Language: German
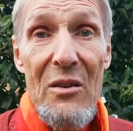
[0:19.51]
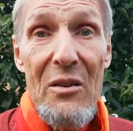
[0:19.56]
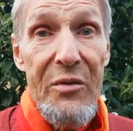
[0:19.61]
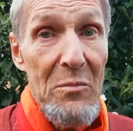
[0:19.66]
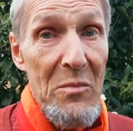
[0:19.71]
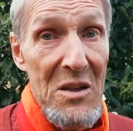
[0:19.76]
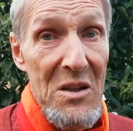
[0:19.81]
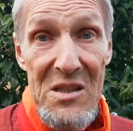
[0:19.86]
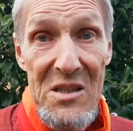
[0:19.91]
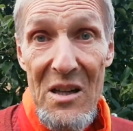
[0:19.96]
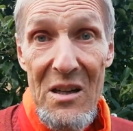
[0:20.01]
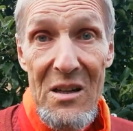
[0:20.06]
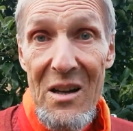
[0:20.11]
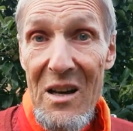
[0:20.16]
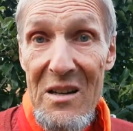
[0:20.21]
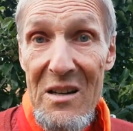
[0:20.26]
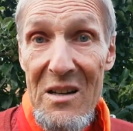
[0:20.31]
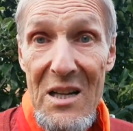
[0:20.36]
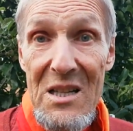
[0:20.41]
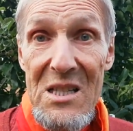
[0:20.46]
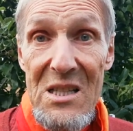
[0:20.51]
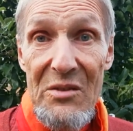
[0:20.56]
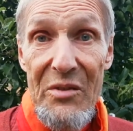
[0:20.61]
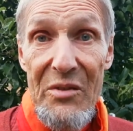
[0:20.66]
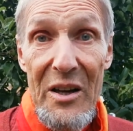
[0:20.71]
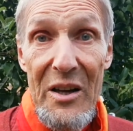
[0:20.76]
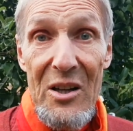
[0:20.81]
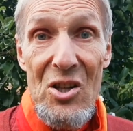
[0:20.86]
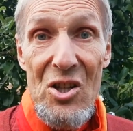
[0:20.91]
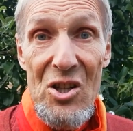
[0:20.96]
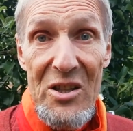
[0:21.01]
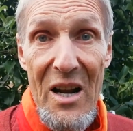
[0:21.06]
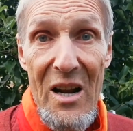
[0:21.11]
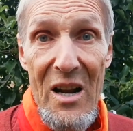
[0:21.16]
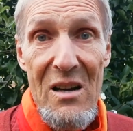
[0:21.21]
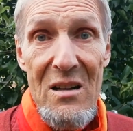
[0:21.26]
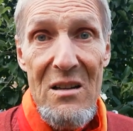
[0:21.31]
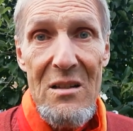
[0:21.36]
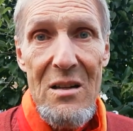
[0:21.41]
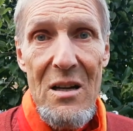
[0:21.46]
wenn man sie in ein Netzwerk
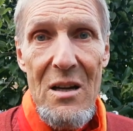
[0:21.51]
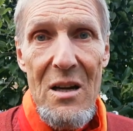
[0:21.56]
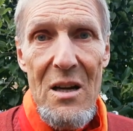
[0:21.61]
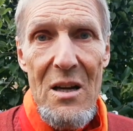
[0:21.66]
stellt,